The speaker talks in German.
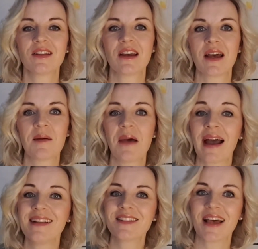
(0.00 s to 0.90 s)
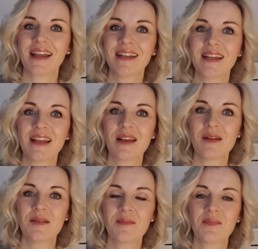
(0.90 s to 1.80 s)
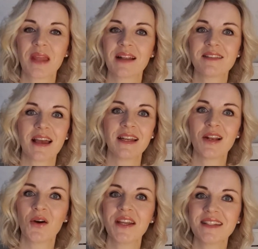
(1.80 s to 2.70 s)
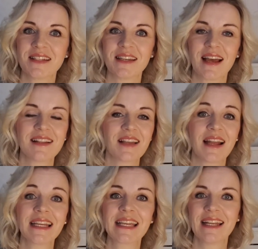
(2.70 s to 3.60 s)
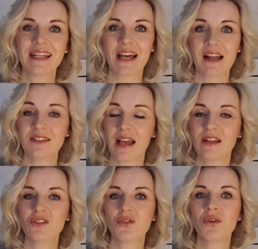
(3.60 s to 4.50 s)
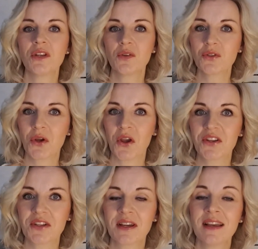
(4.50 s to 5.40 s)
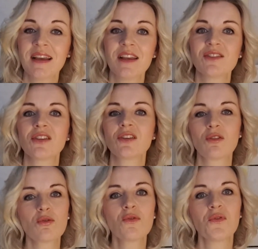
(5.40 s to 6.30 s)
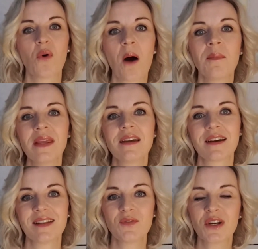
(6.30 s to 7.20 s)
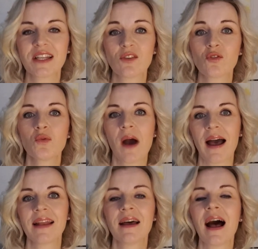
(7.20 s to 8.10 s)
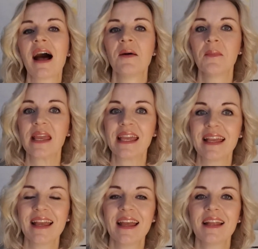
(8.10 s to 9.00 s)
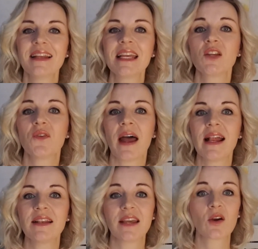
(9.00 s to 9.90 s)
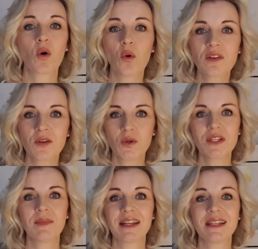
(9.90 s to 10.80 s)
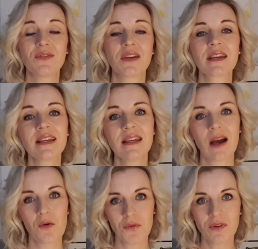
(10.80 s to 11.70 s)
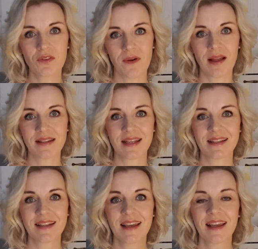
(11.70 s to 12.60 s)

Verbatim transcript: ähm, an seine an seine Leute, an seine Kinder, an seine Söhne und Töchter, sich zu formieren, wirklich zu einer Armee. Nicht, weil der große ultimative Krieg auf uns wartet.